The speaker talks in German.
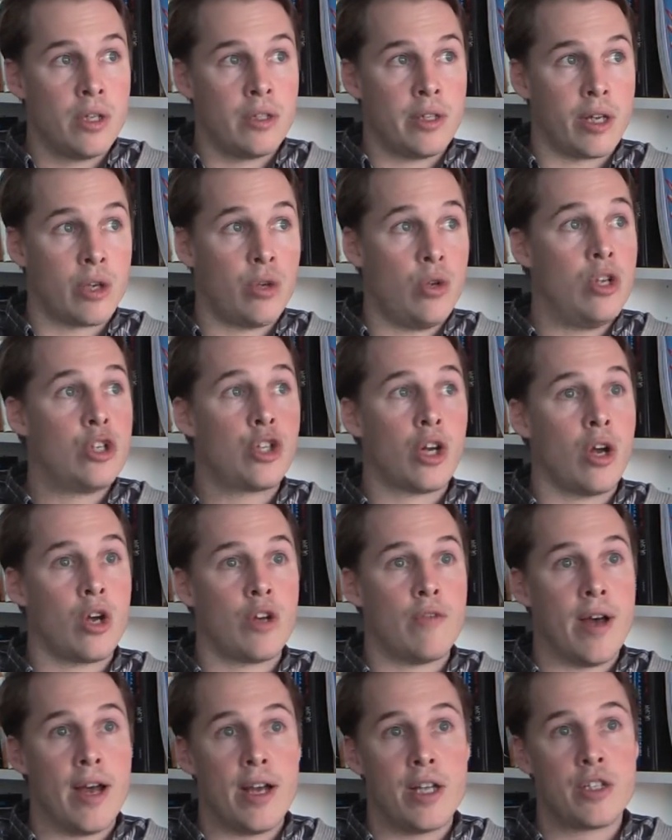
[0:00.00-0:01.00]
der
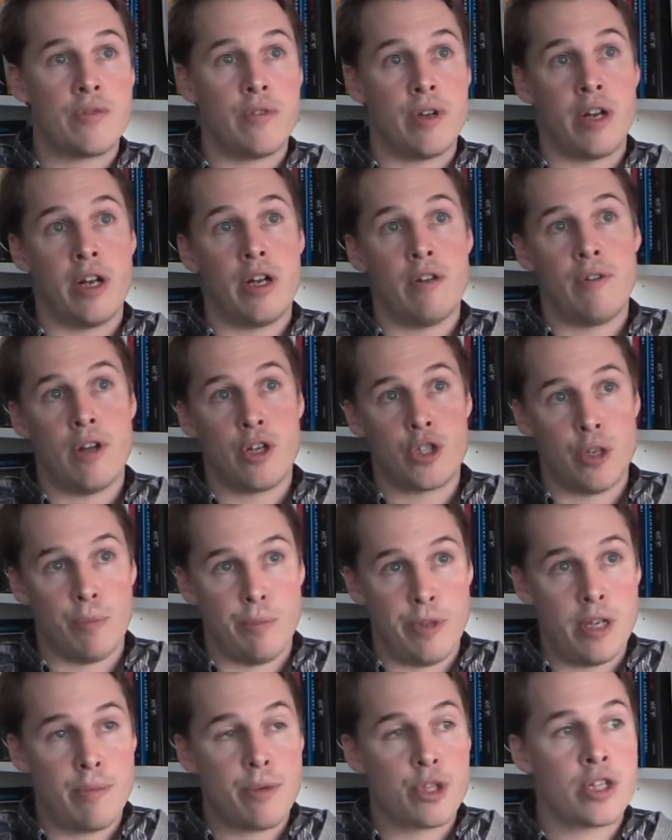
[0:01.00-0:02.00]
Kühlschrank weiß, wann eine Flasche
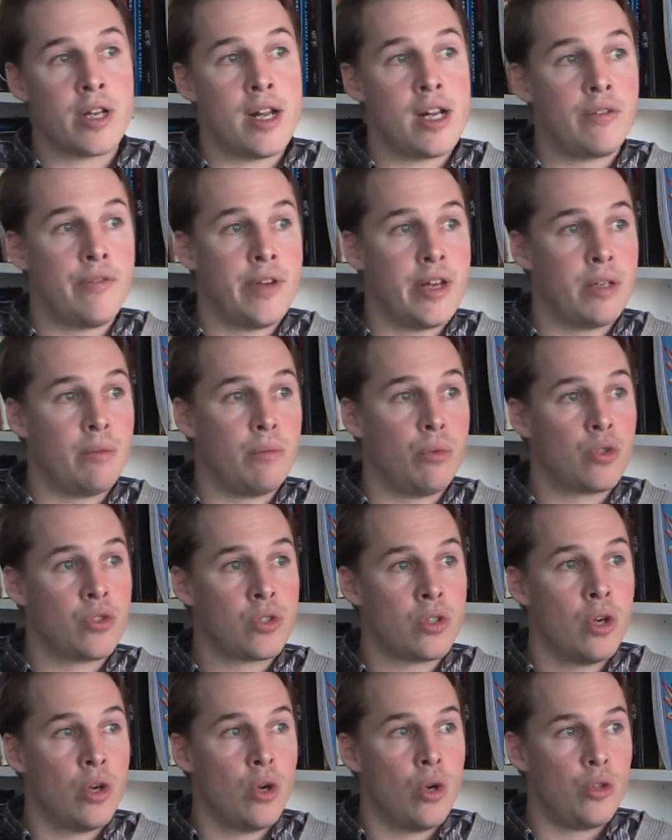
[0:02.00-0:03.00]
Bier bestellt werden
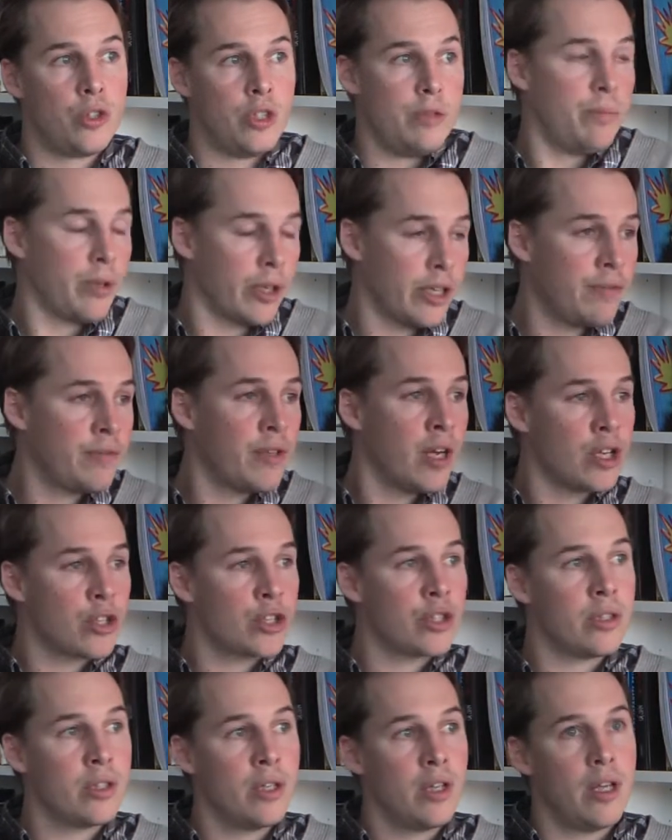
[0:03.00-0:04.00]
muss und die
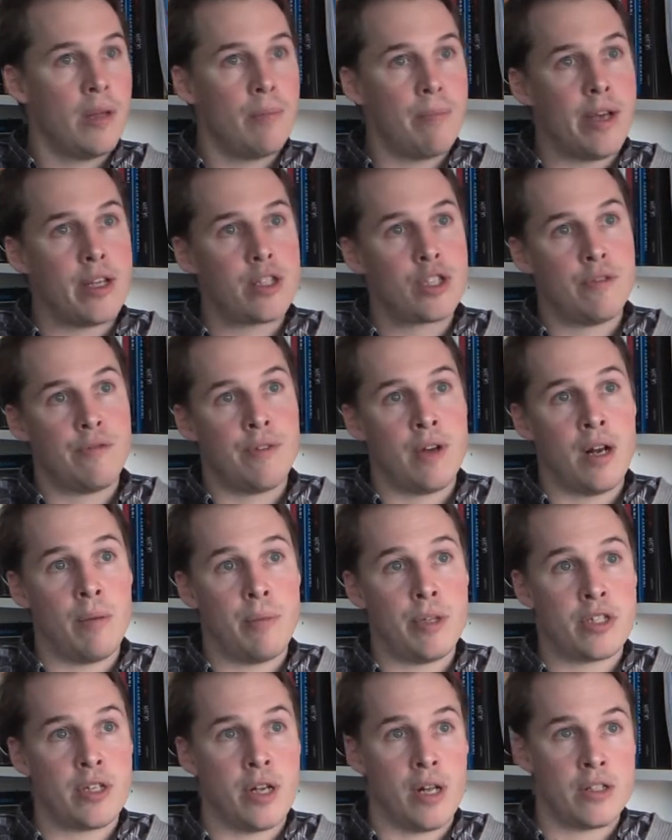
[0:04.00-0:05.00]
Brieftasche im besten Fall
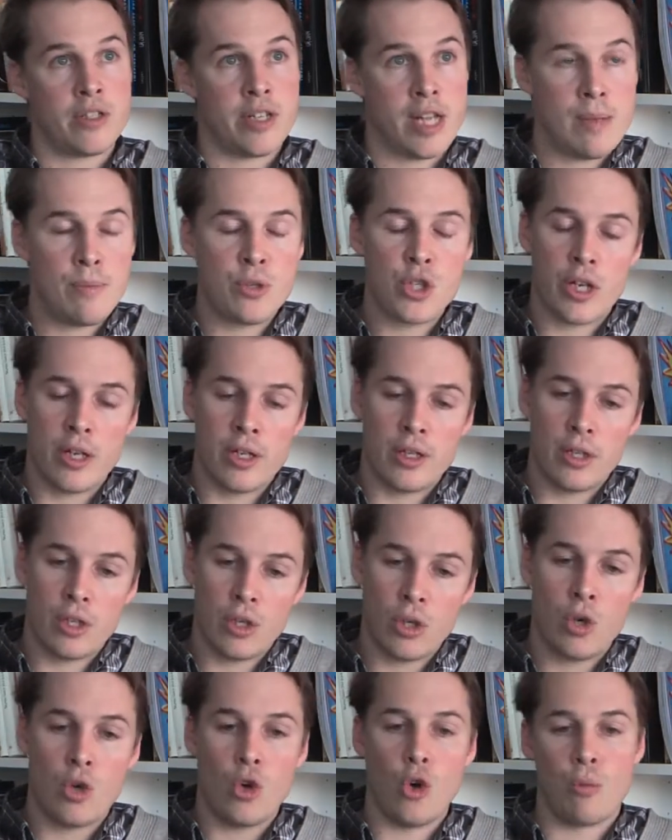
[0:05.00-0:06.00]
bezahlt selbstständig,